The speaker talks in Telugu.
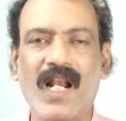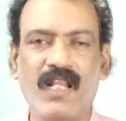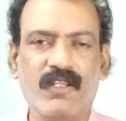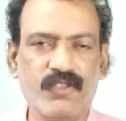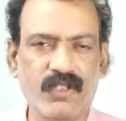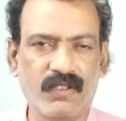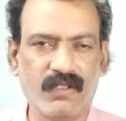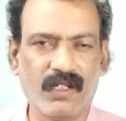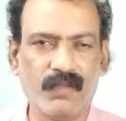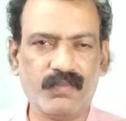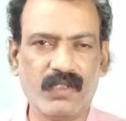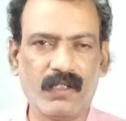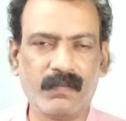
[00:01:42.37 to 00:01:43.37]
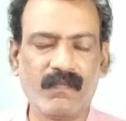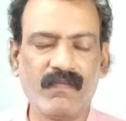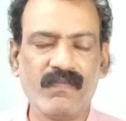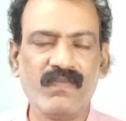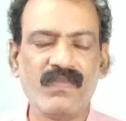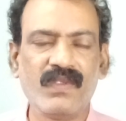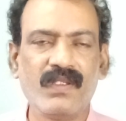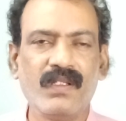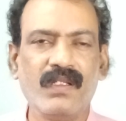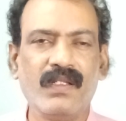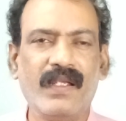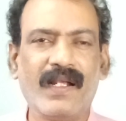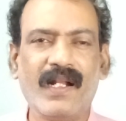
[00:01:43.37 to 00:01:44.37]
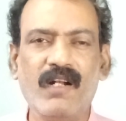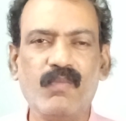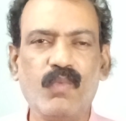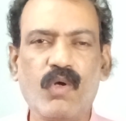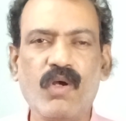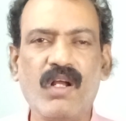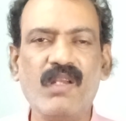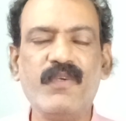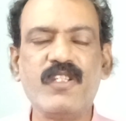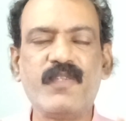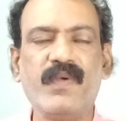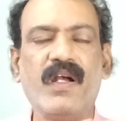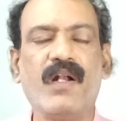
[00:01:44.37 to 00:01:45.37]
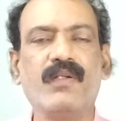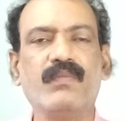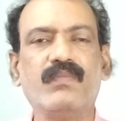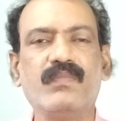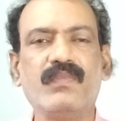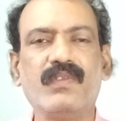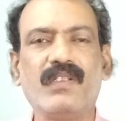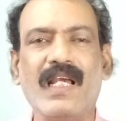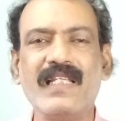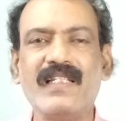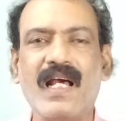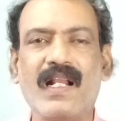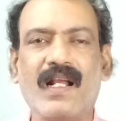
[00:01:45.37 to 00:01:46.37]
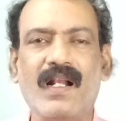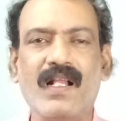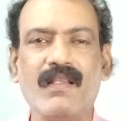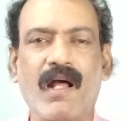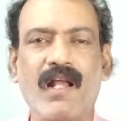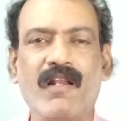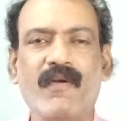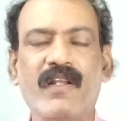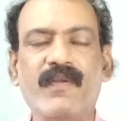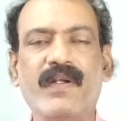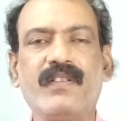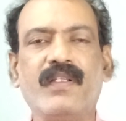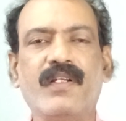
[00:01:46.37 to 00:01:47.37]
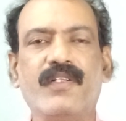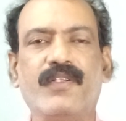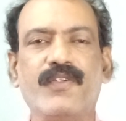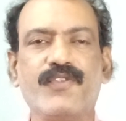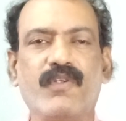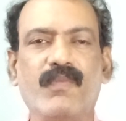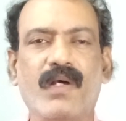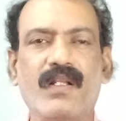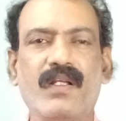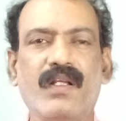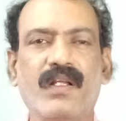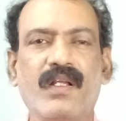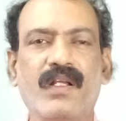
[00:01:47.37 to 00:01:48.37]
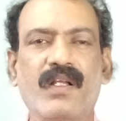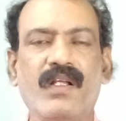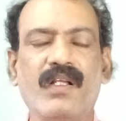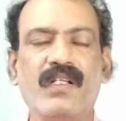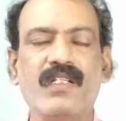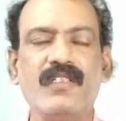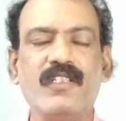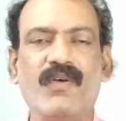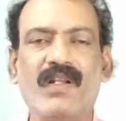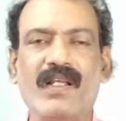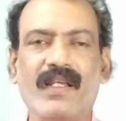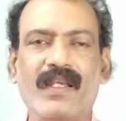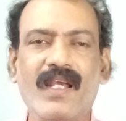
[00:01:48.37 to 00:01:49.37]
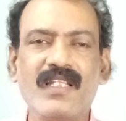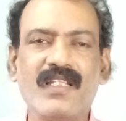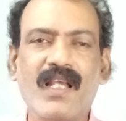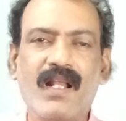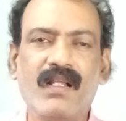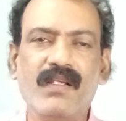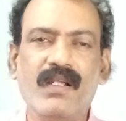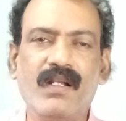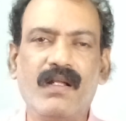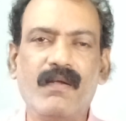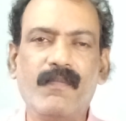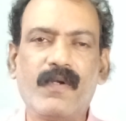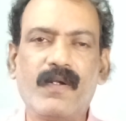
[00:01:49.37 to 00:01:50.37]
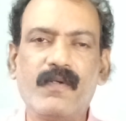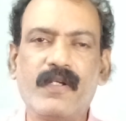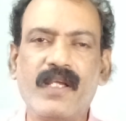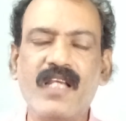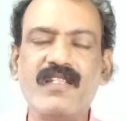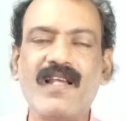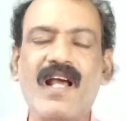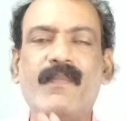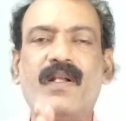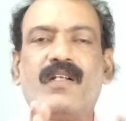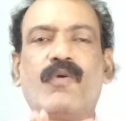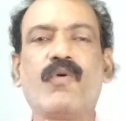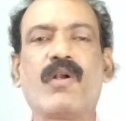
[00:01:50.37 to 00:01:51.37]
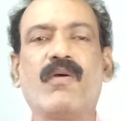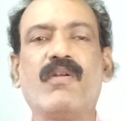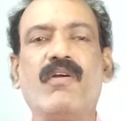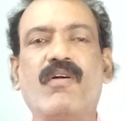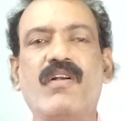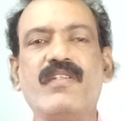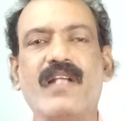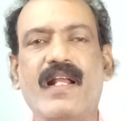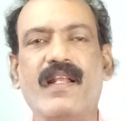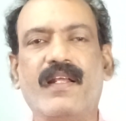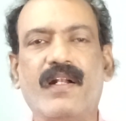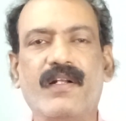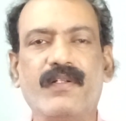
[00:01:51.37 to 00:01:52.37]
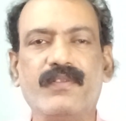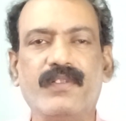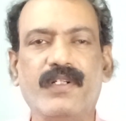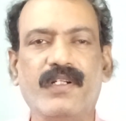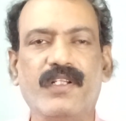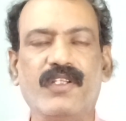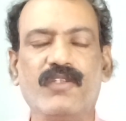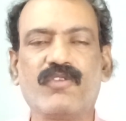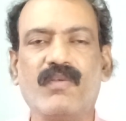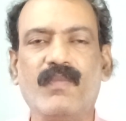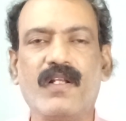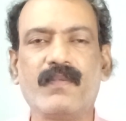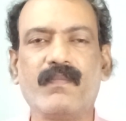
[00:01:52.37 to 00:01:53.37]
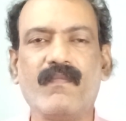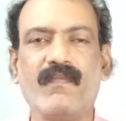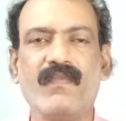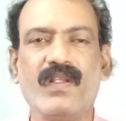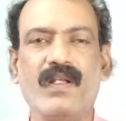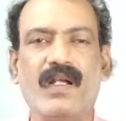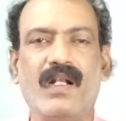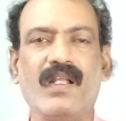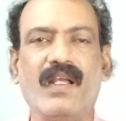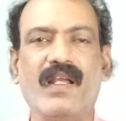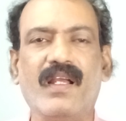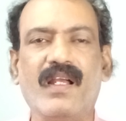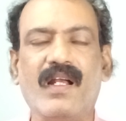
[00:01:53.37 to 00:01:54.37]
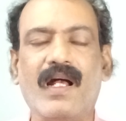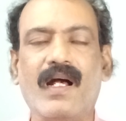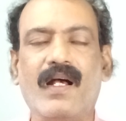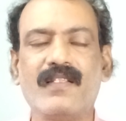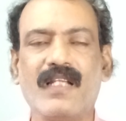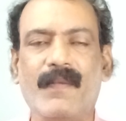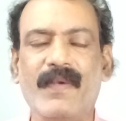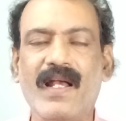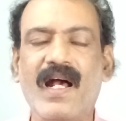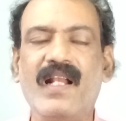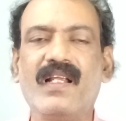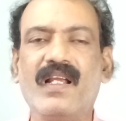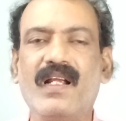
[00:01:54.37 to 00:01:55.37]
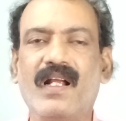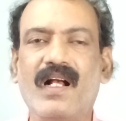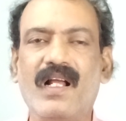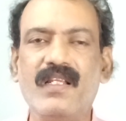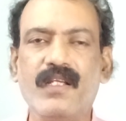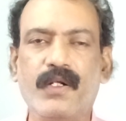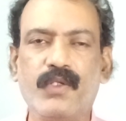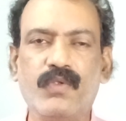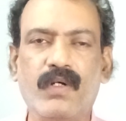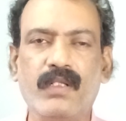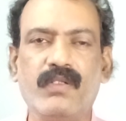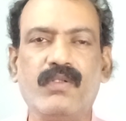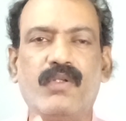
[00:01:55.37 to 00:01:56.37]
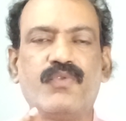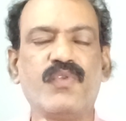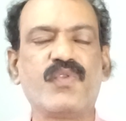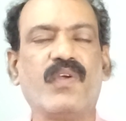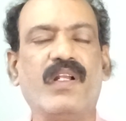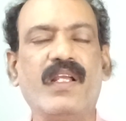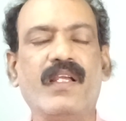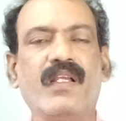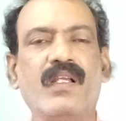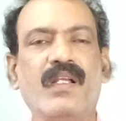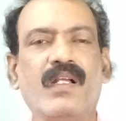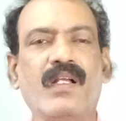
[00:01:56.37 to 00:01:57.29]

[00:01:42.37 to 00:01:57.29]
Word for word: వాళ్ళతో చేతులు కలుపుతాడు ఇక ఈ ముక్కోని మించిపోయాడు కేసీఆర్ కన్నా దారుణమైన వ్యక్తి నితీష్ కుమార్ చివరికి కేసీఆర్ కేసీఆర్ పెట్టిన కూటమిలో కూడా జాయిన్ అయినాడు ఈ నితీష్ కుమార్ అంటే ఆ సమయానికి గాలి ఎటు తోలుతుందో చూసుకొని